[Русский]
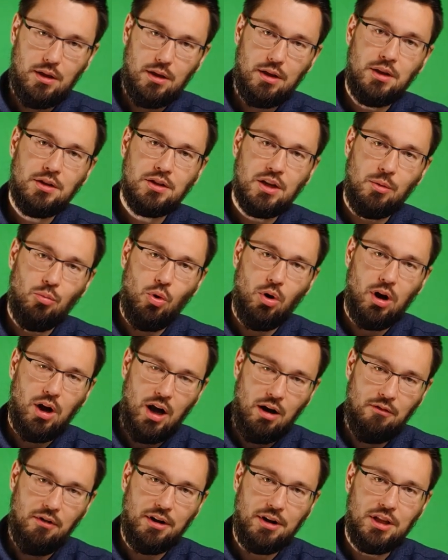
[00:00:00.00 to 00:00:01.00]
и
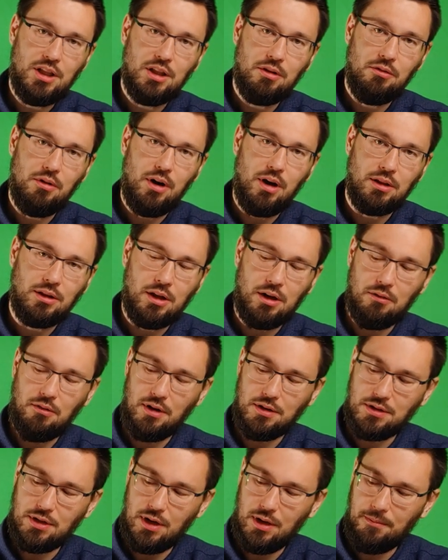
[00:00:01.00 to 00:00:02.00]
замок аварийного
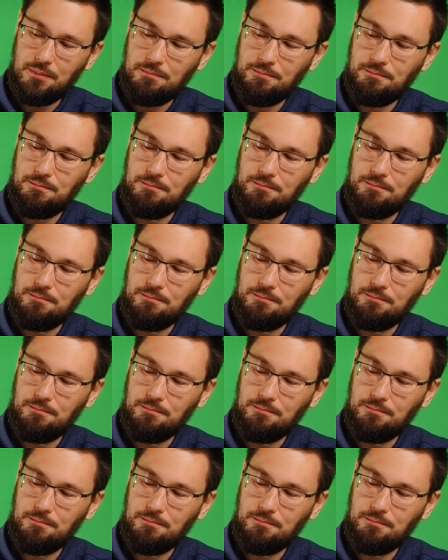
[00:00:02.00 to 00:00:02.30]
открывателя.